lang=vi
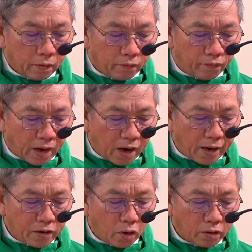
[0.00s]
Và
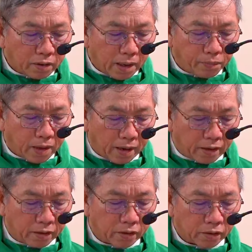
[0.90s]
ai đón tiếp Thầy,
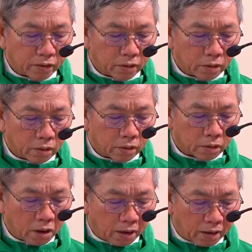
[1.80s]

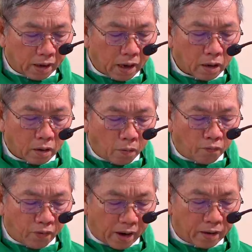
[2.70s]
thực ra không
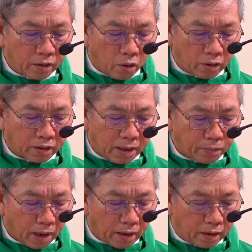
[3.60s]
phải đón tiếp
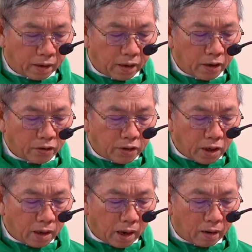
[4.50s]
Thầy,
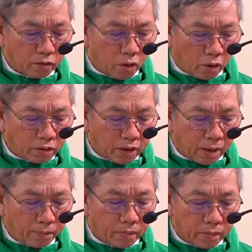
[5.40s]
nhưng là đón
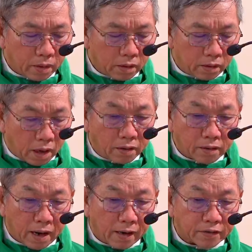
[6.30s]
tiếp Đấng
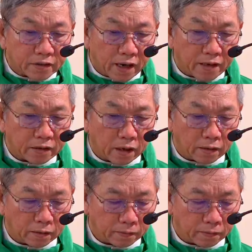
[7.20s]
đã sai Thầy.